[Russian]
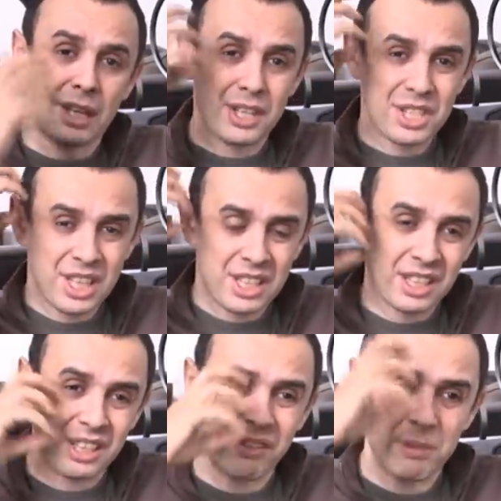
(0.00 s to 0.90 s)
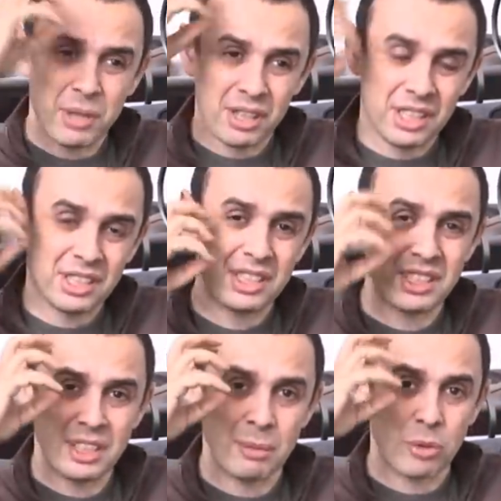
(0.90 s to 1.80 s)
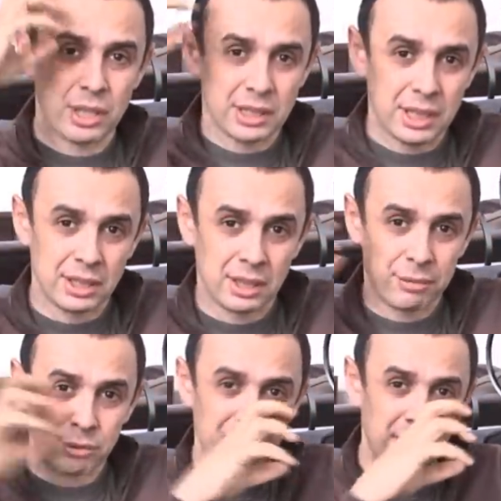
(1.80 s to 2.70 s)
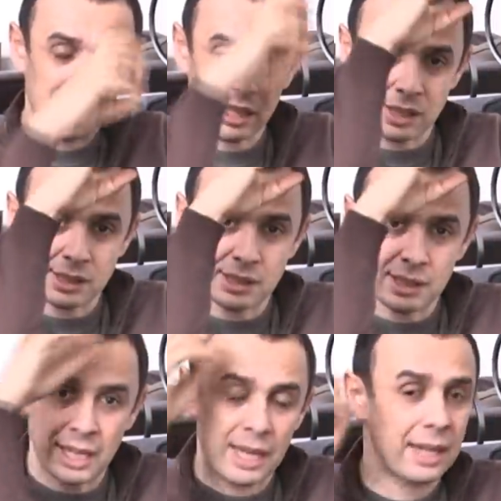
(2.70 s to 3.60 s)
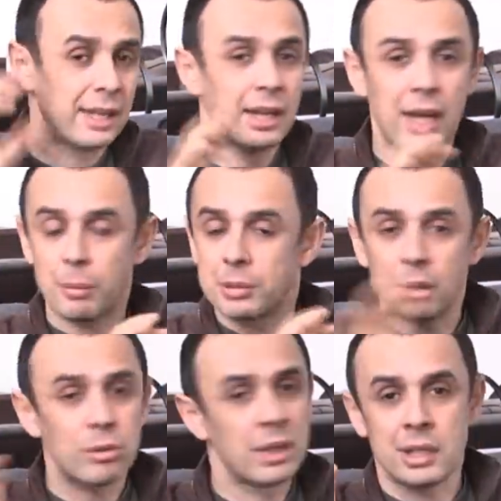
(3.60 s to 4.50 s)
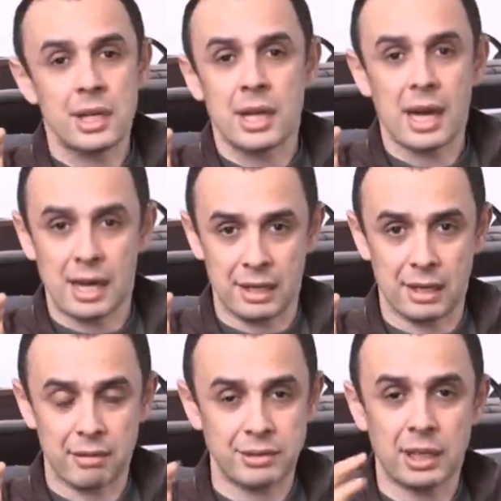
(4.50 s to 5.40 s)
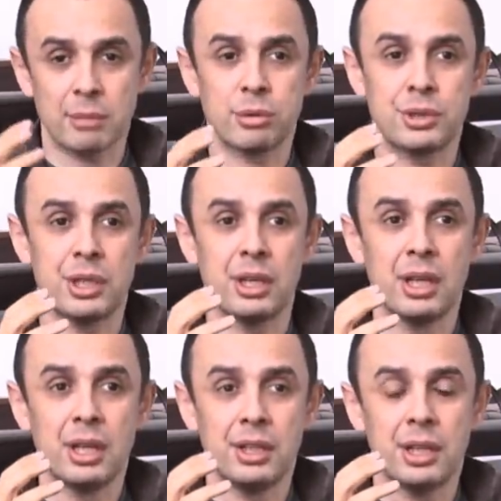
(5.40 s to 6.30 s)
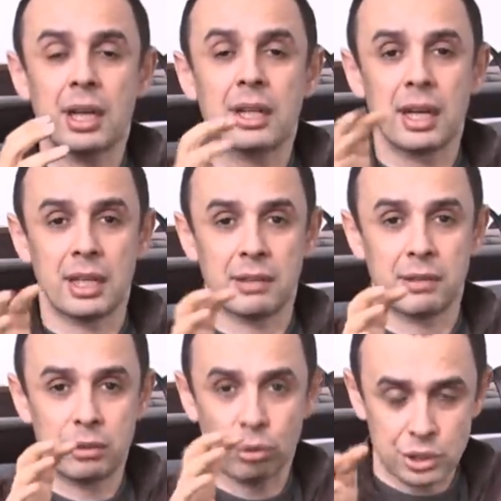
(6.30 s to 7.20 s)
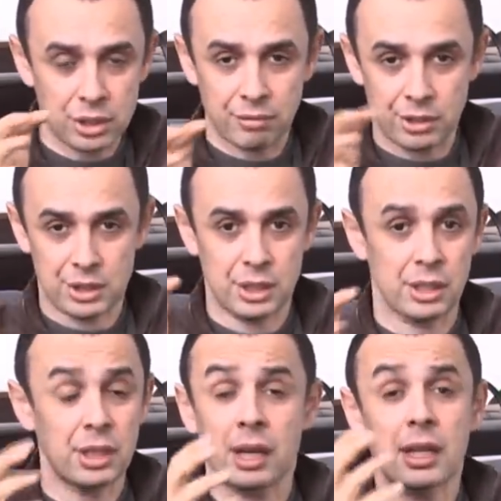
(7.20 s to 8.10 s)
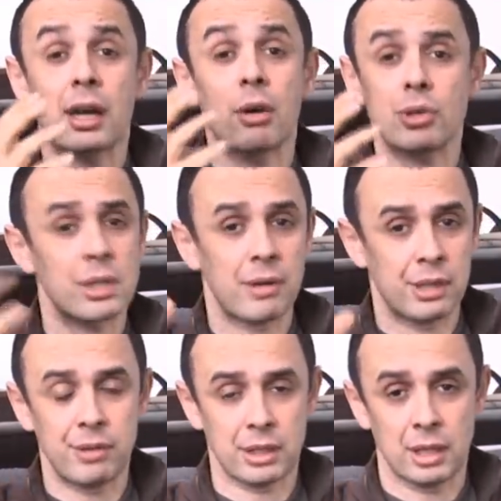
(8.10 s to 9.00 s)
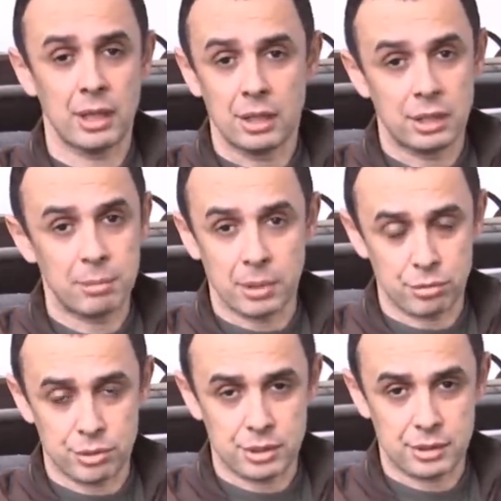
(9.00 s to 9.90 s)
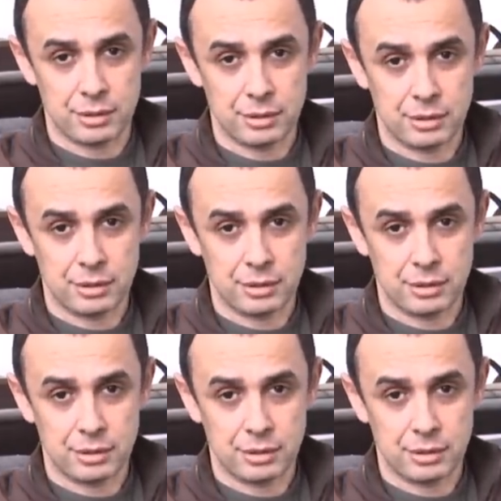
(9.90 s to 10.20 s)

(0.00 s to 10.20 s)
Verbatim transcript: Решать одновременно систему эстетика, функциональность, цена – абсолютно нереально. Во всяком случае, никогда этого точного решения, никогда хорошего ответа не получится.